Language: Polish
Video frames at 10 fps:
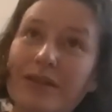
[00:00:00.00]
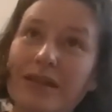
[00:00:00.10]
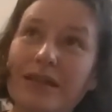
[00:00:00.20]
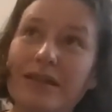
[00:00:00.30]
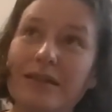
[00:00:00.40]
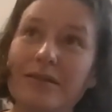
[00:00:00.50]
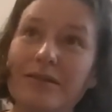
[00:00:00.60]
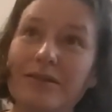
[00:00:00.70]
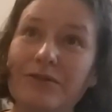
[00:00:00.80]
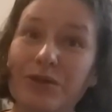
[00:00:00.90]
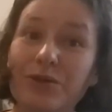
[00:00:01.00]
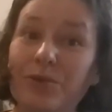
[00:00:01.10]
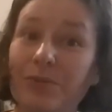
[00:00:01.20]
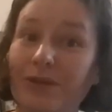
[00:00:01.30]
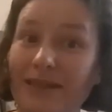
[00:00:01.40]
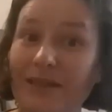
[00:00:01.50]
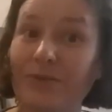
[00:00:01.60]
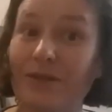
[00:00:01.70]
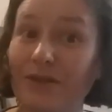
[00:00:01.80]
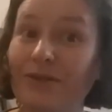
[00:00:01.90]
e, w środku potencjał,
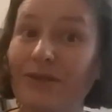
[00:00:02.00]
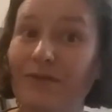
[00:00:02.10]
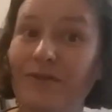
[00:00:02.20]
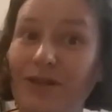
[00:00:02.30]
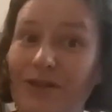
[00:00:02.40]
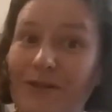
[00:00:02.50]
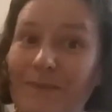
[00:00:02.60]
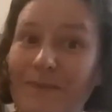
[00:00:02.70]
którego ty nie widzisz,